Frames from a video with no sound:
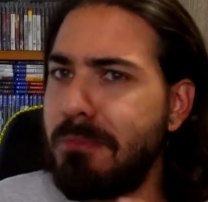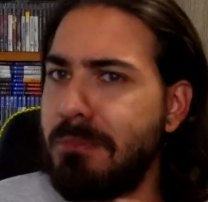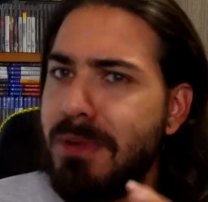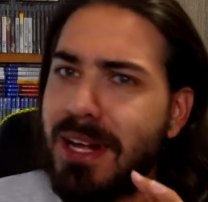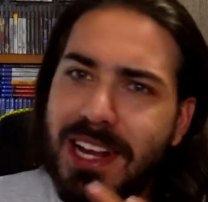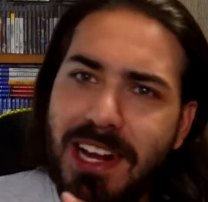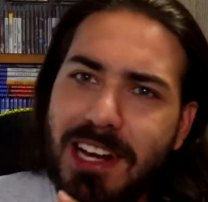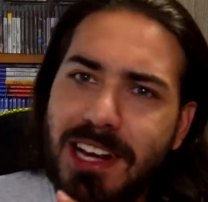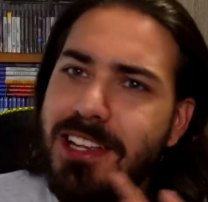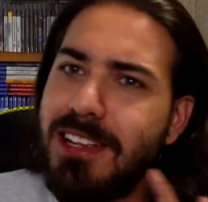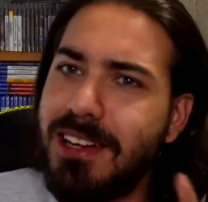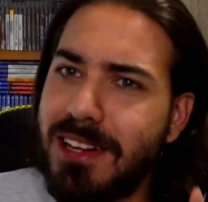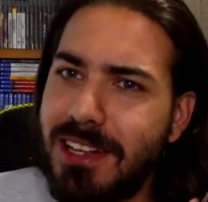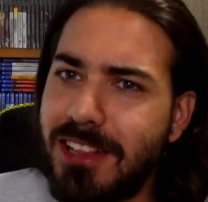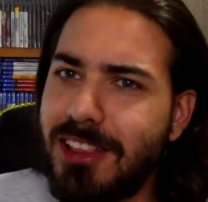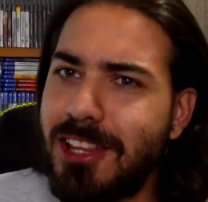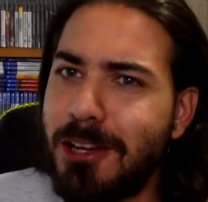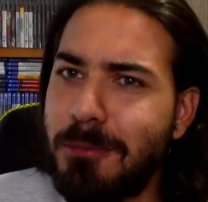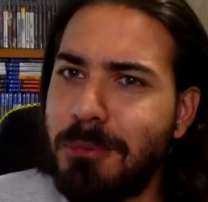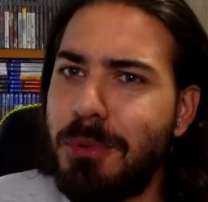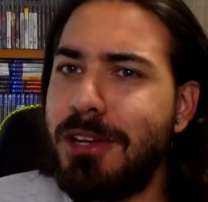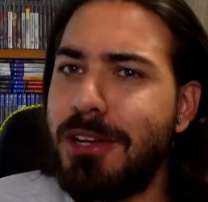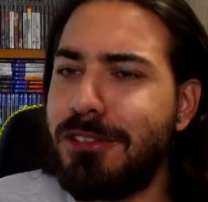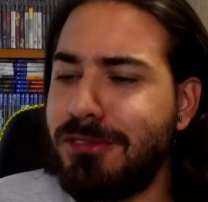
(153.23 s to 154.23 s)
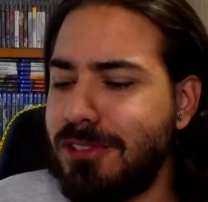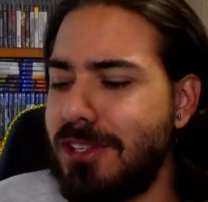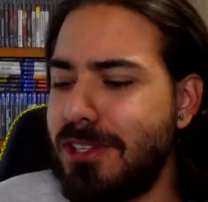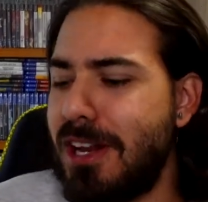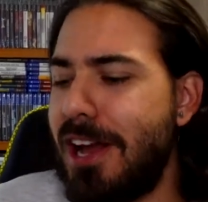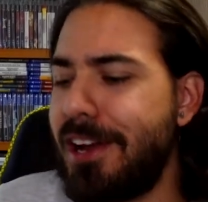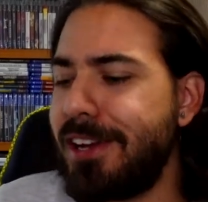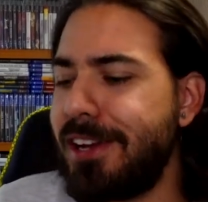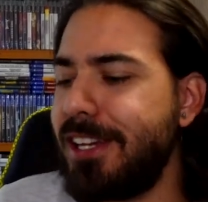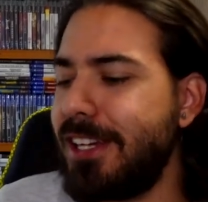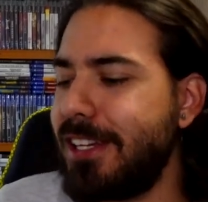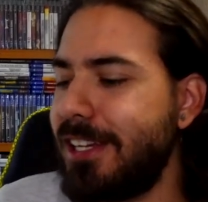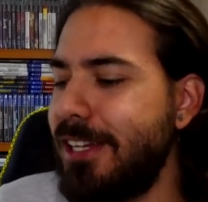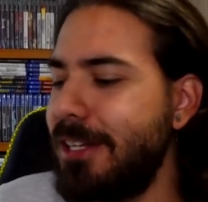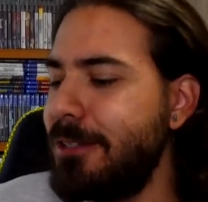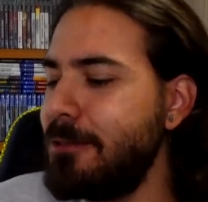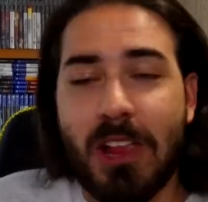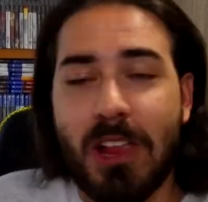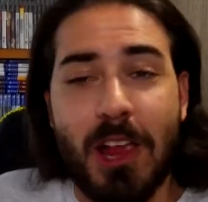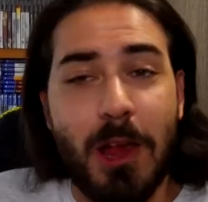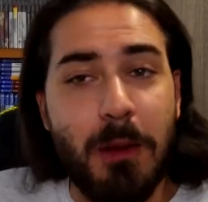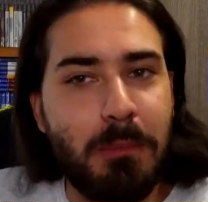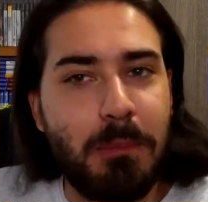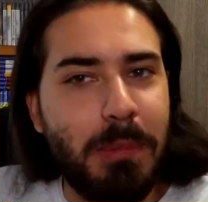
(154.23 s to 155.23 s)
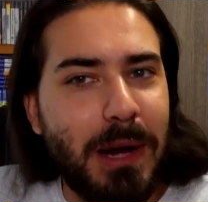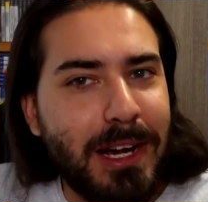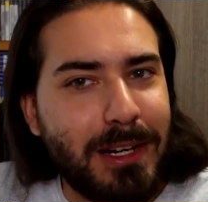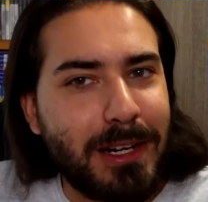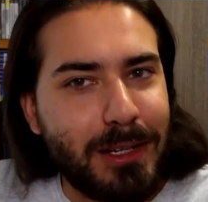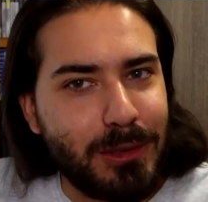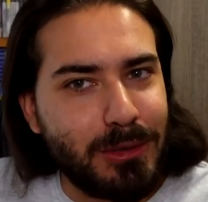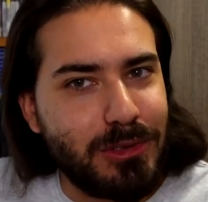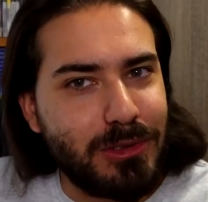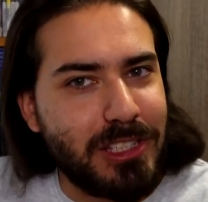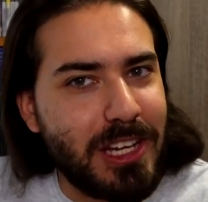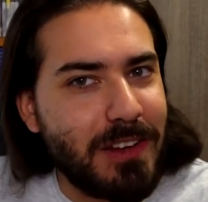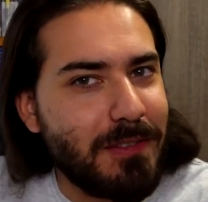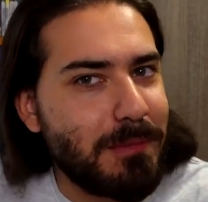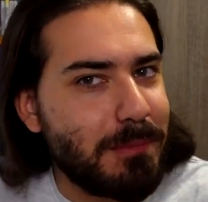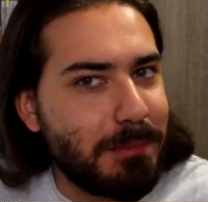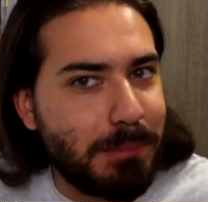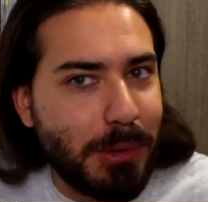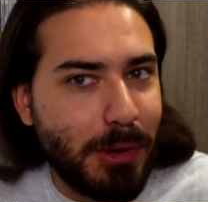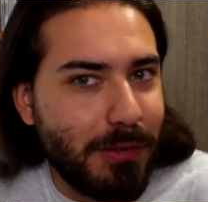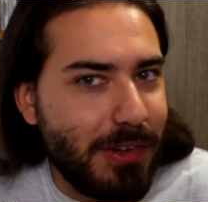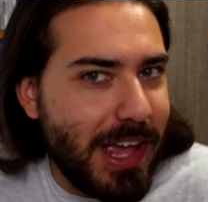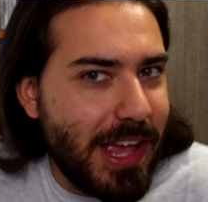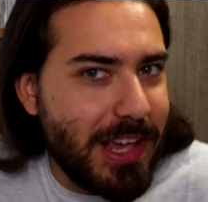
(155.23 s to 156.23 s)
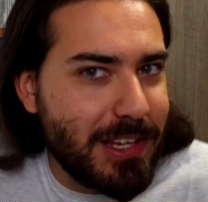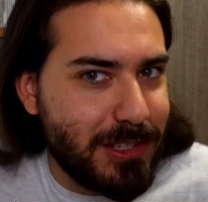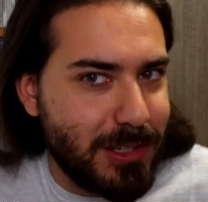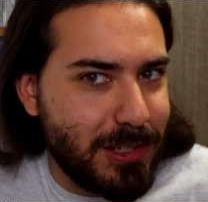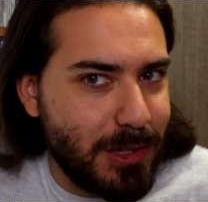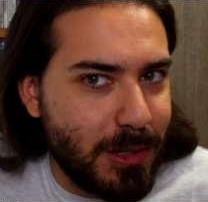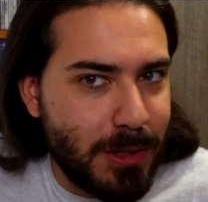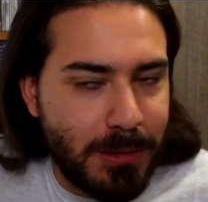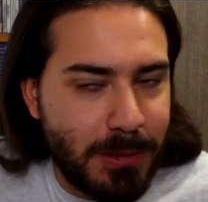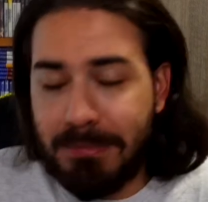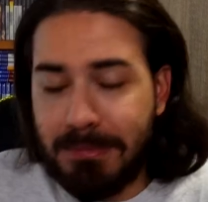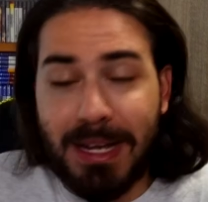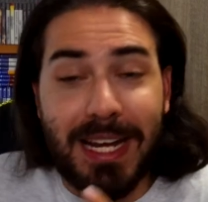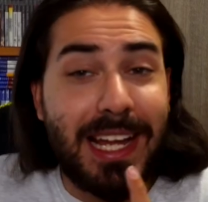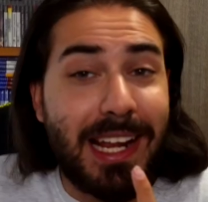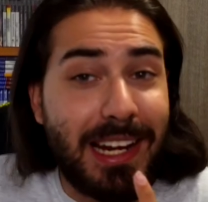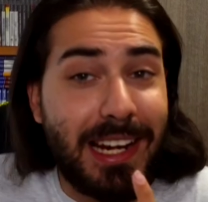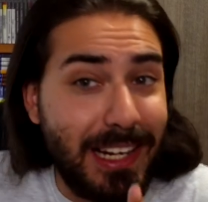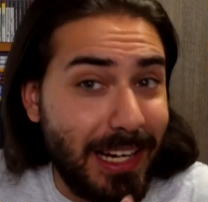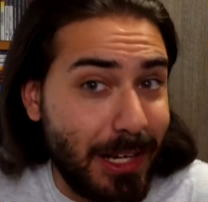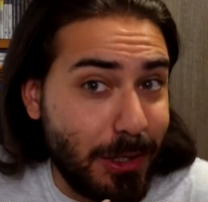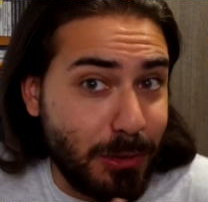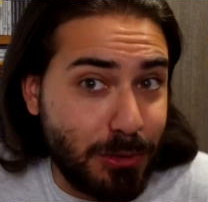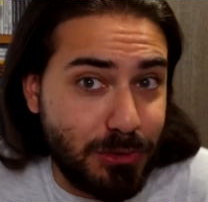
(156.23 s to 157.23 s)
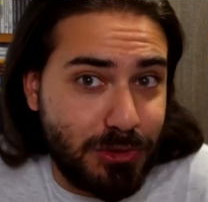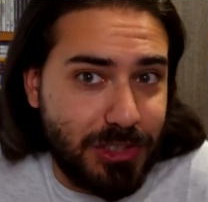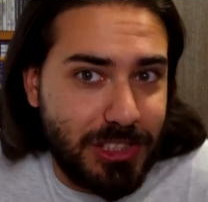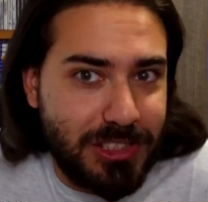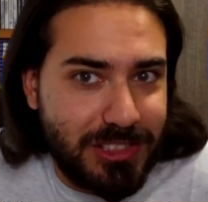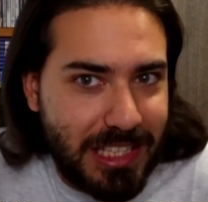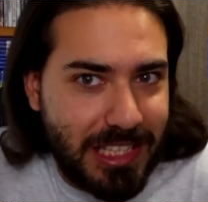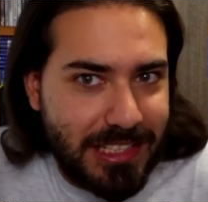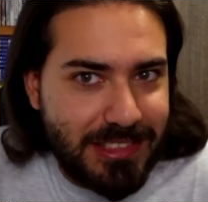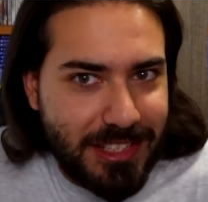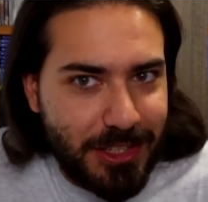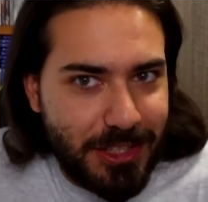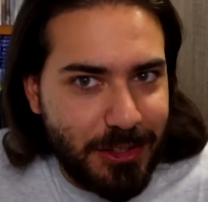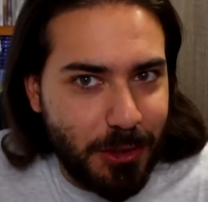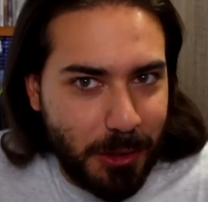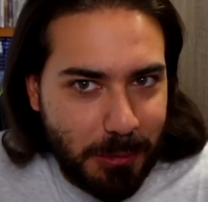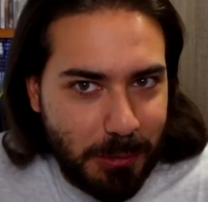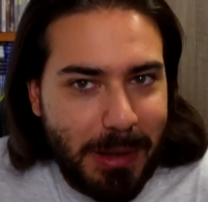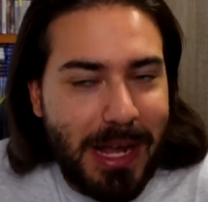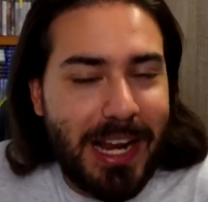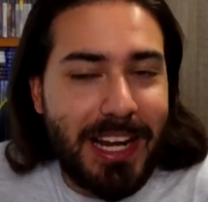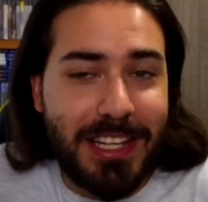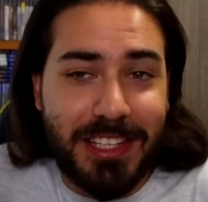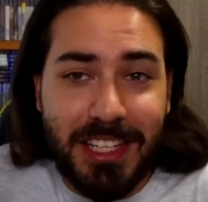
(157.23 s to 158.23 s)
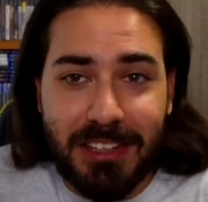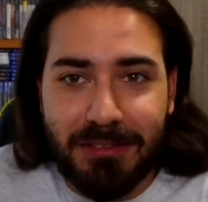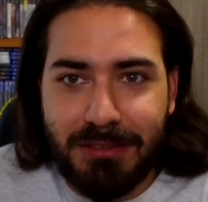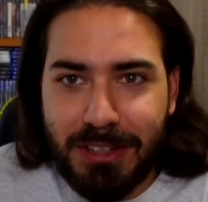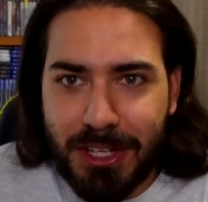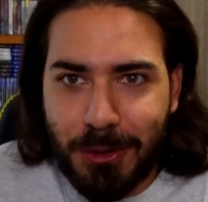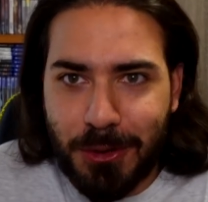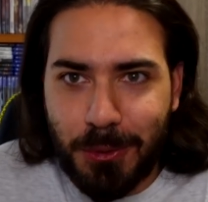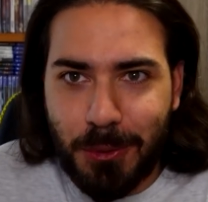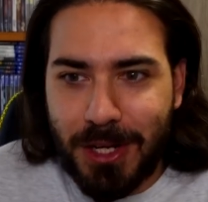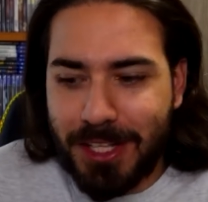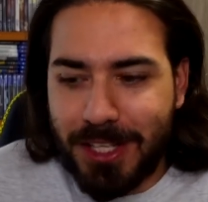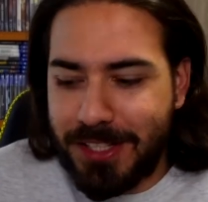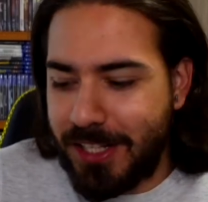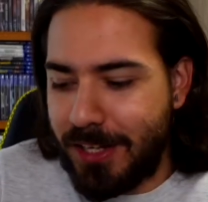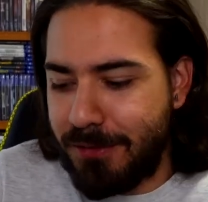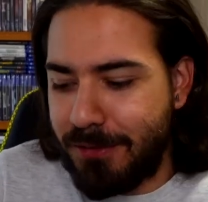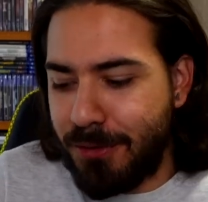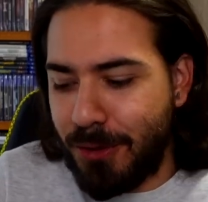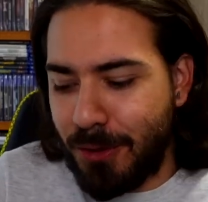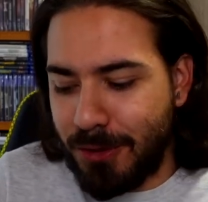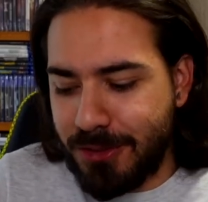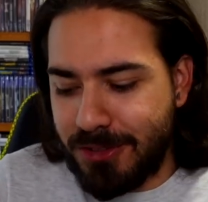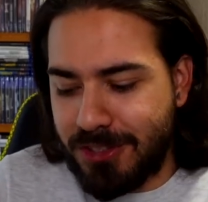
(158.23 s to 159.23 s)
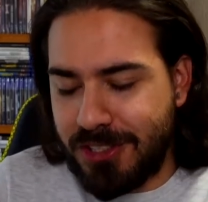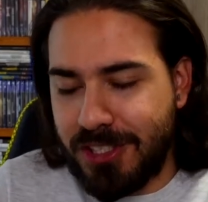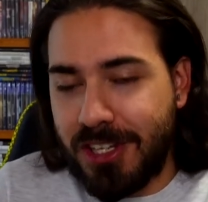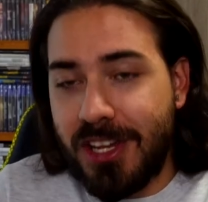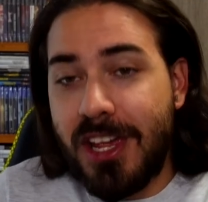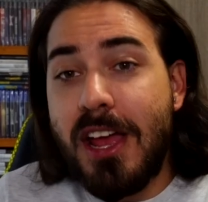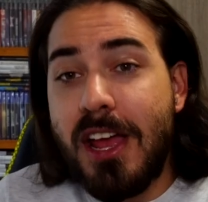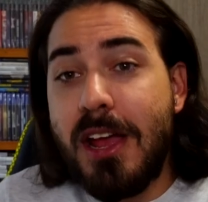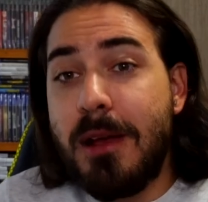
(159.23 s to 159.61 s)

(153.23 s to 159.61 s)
Magari in realtà può essere anche che il pacco sia un po' vecchio Magari la consistenza normale è davvero quella delle Fonzi